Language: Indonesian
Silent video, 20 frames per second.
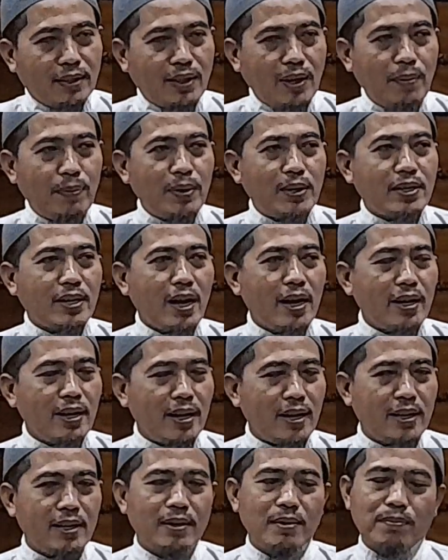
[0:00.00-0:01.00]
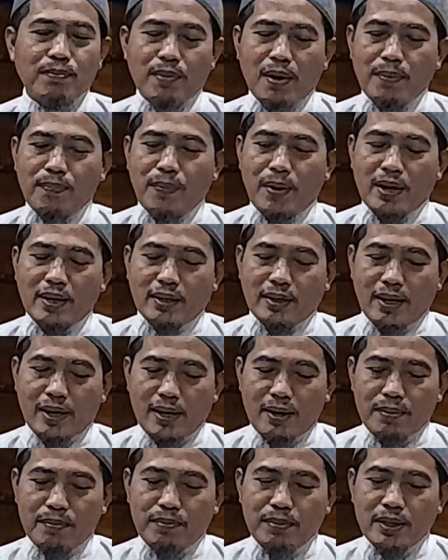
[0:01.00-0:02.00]
Tapi sayang
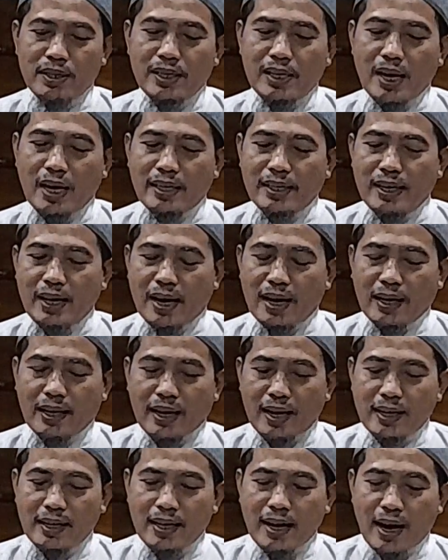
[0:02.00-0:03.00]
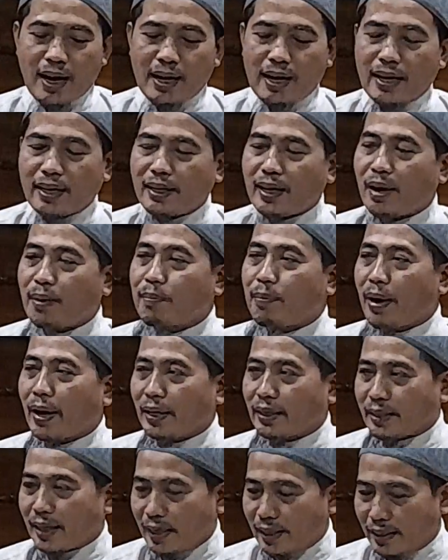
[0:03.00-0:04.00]
bapaknya menyia-nyiakan anak yang
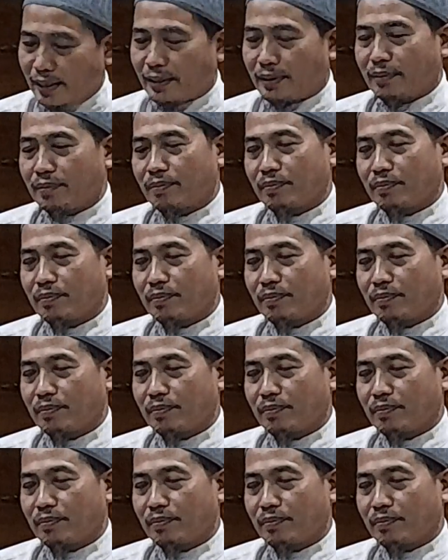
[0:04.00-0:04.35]
baik tadi.